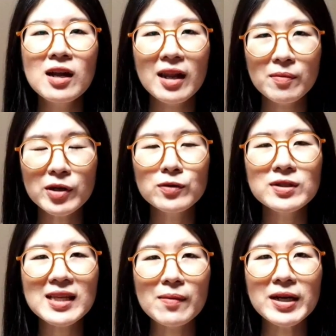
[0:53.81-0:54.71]
และมนุษย์
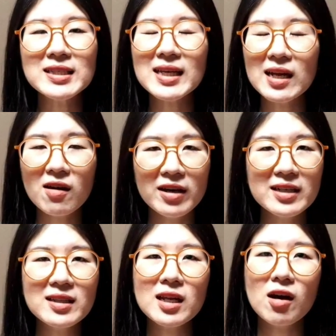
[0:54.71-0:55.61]
สามารถใจลอยได้
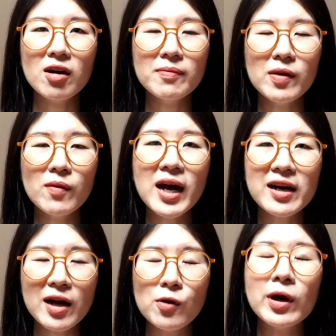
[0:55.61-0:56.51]
ตลอดไม่ว่า
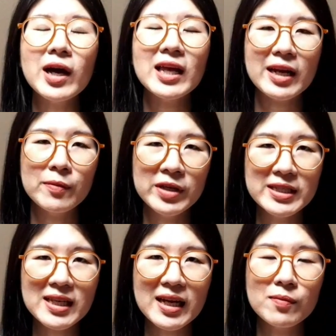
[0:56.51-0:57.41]
เรากำลังทำกิ
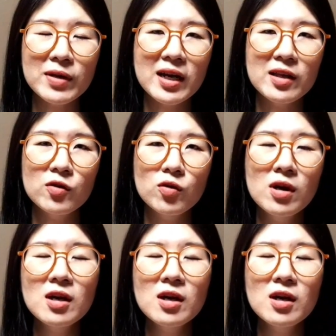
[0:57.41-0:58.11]
จกรรมอะไรอยู่